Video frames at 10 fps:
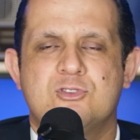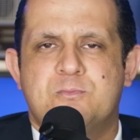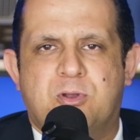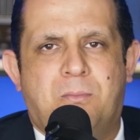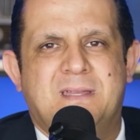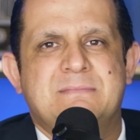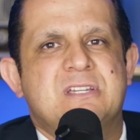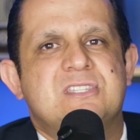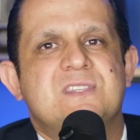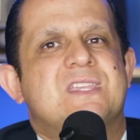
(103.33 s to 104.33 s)
os
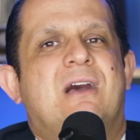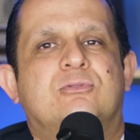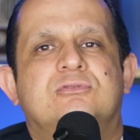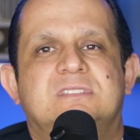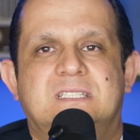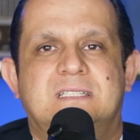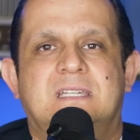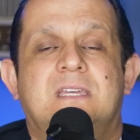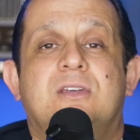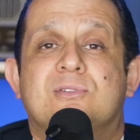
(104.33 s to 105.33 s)
problemas de saúde,
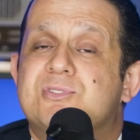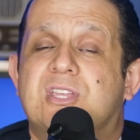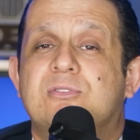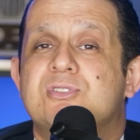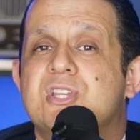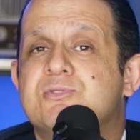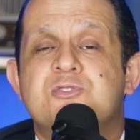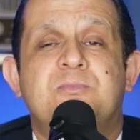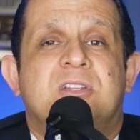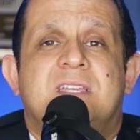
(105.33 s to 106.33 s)
o Senhor
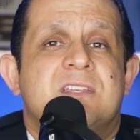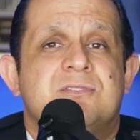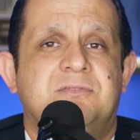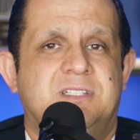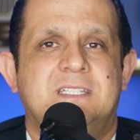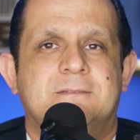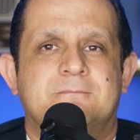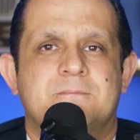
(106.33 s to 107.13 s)
Jesus pode resolver.